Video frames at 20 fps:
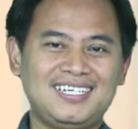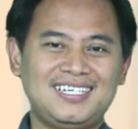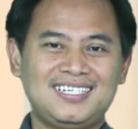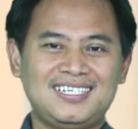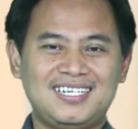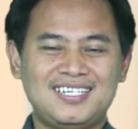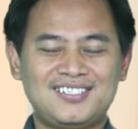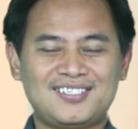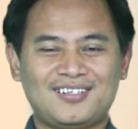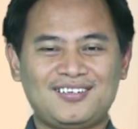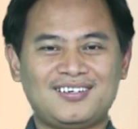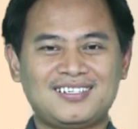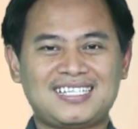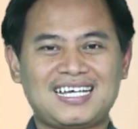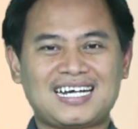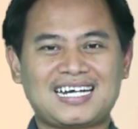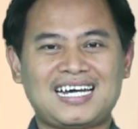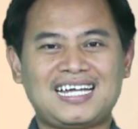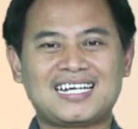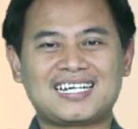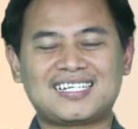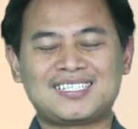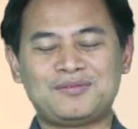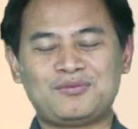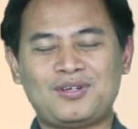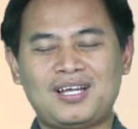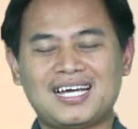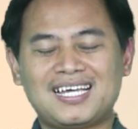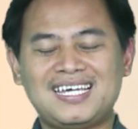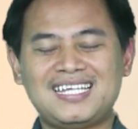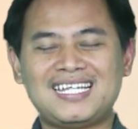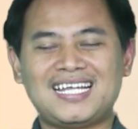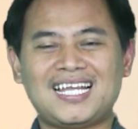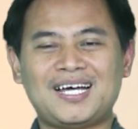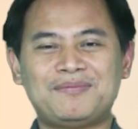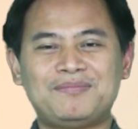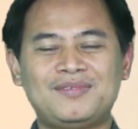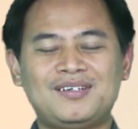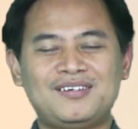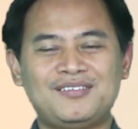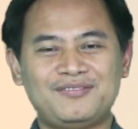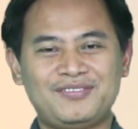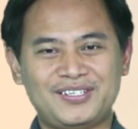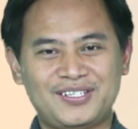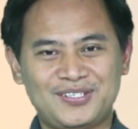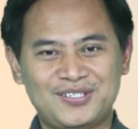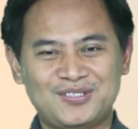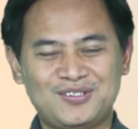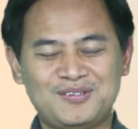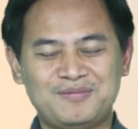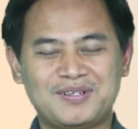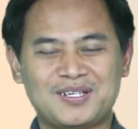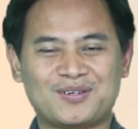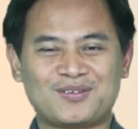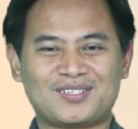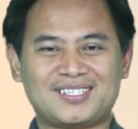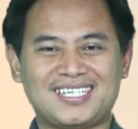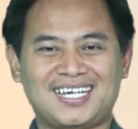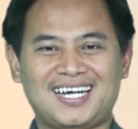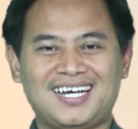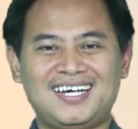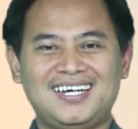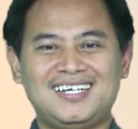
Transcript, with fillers: Insya Allah kita akan ketemu lagi dalam video berikutnya.